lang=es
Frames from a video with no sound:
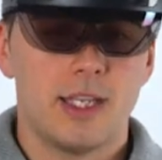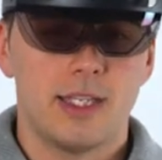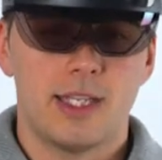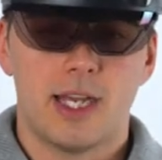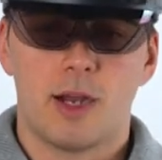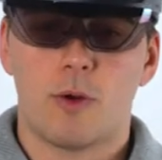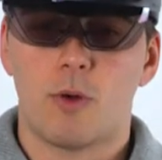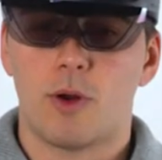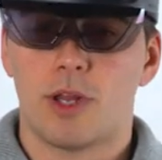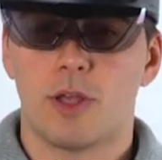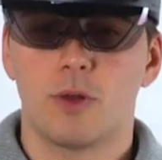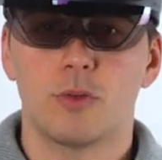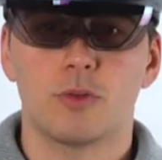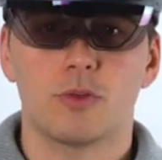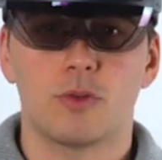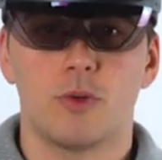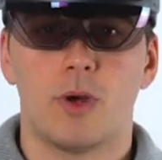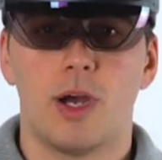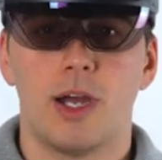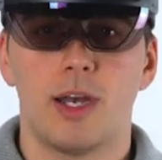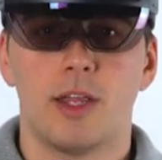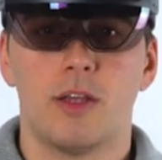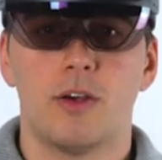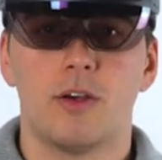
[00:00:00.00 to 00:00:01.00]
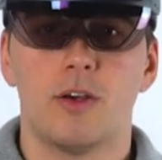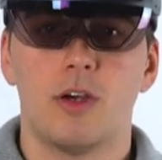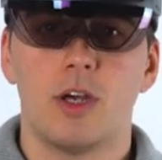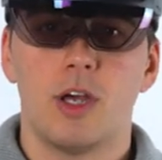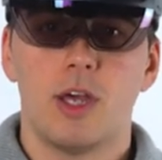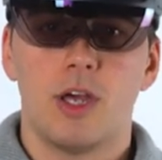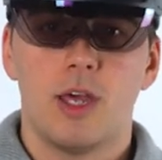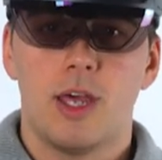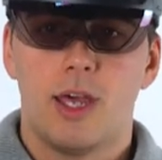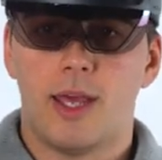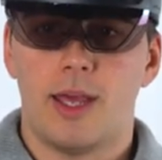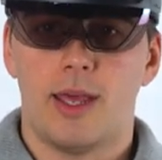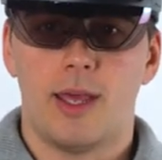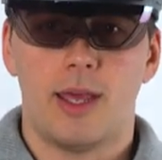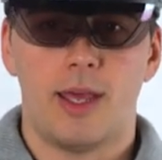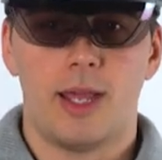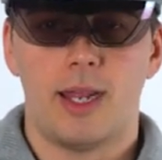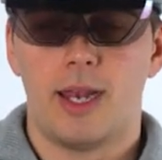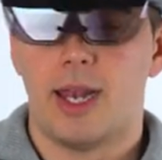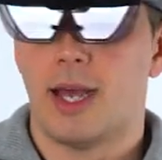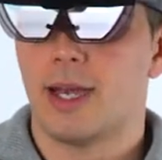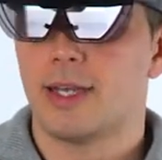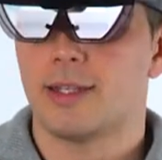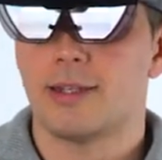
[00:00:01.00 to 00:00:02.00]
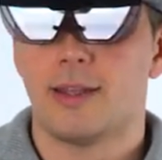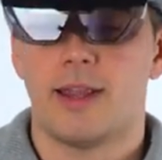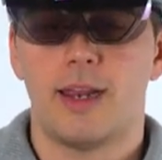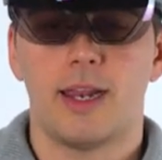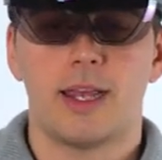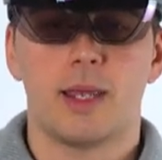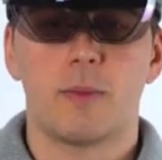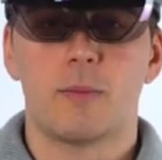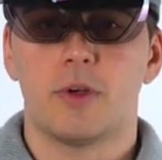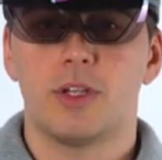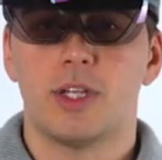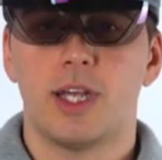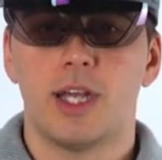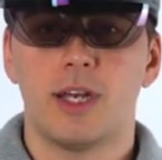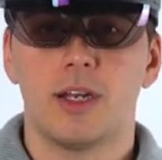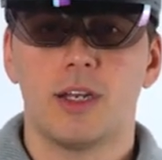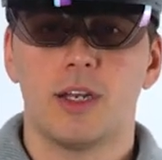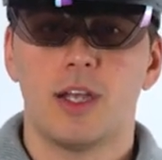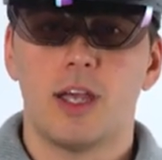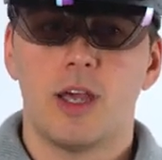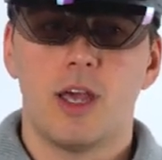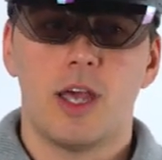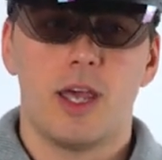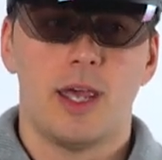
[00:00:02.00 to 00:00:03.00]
Ya cualquier usuario, eh, la gente del equipo y tal,